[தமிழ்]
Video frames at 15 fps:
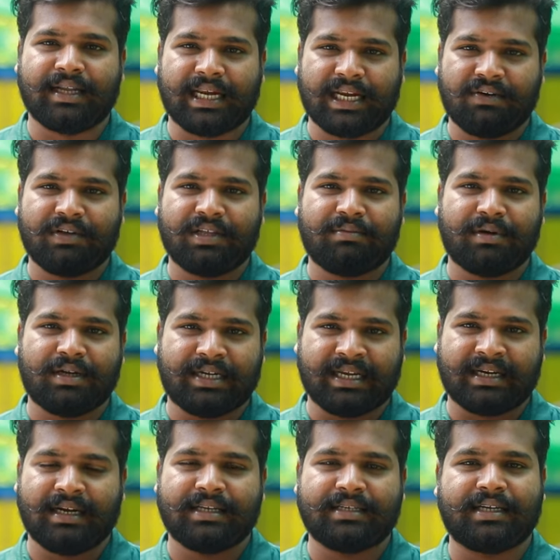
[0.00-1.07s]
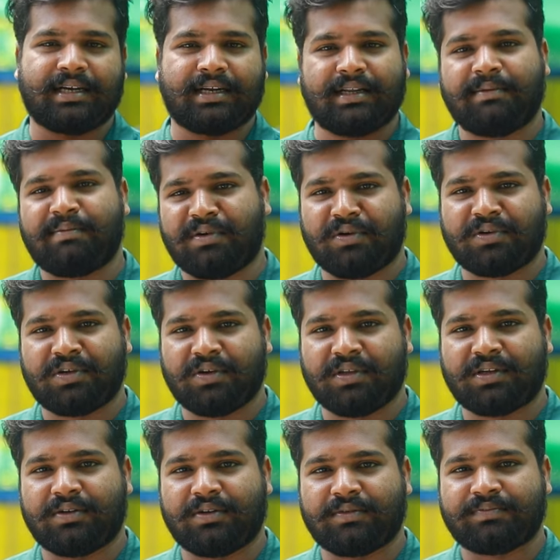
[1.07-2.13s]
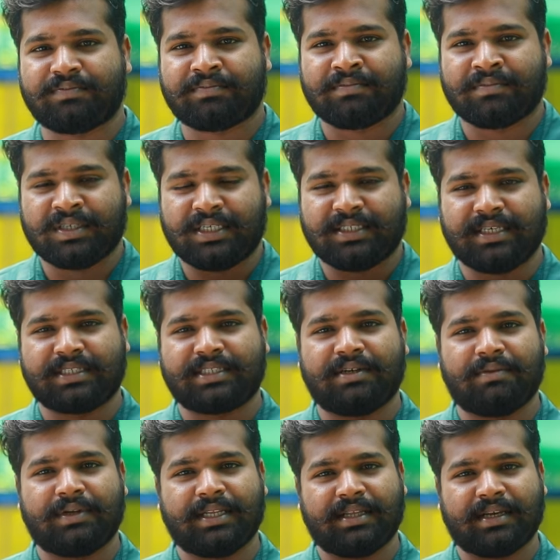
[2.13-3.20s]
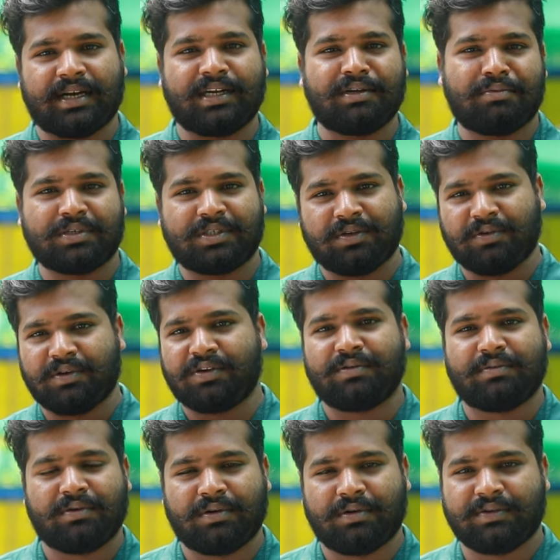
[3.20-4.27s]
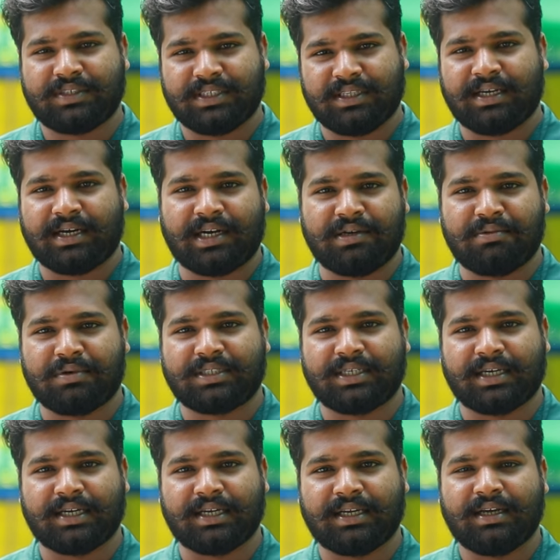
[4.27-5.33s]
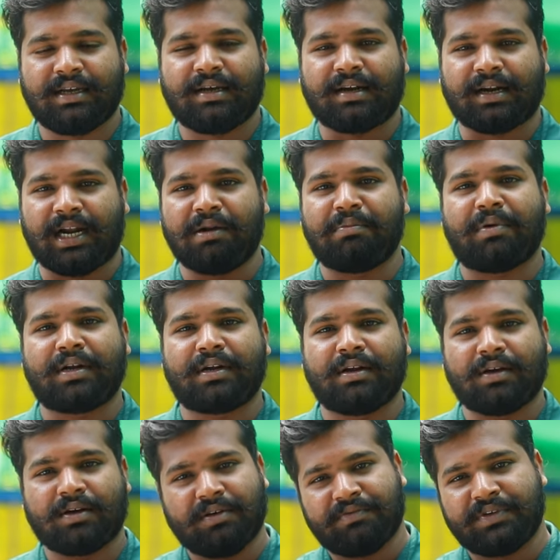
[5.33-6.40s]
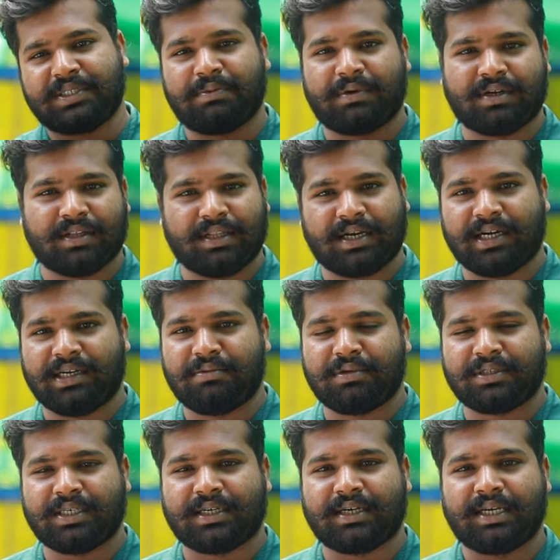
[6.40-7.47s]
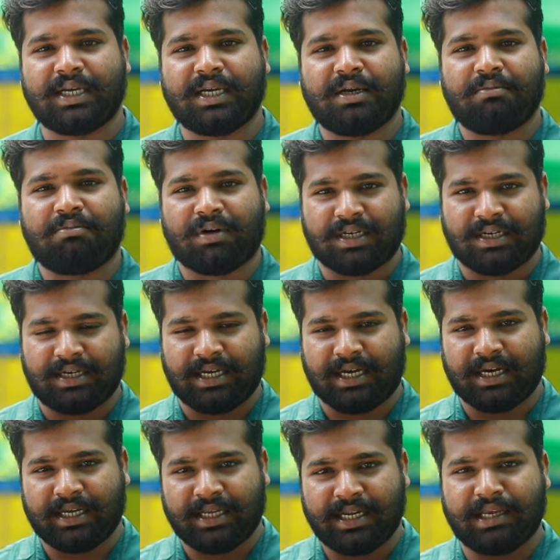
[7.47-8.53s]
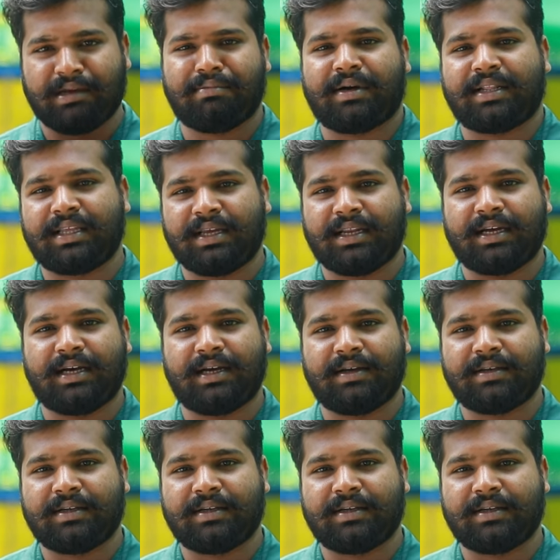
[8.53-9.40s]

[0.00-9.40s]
நிறைய விதமான டெக்னாலஜி நாங்கள் இதில் இப்போ கொண்டு வந்துட்டோம் சிஸ்டம் வந்து இதை கண்டுபிடிச்சவங்க ஒரு ஒரு விஷயத்தை தான் கண்டுபிடிச்சாங்க ரால் பாண்டுகளுக்கும் ஃபிஷ் பாண்டுகள் தான் கண்டுபிடிச்சாங்க பட் ஆனால் நாங்கள் இன்றைக்கி பார்த்தீங்கன்னா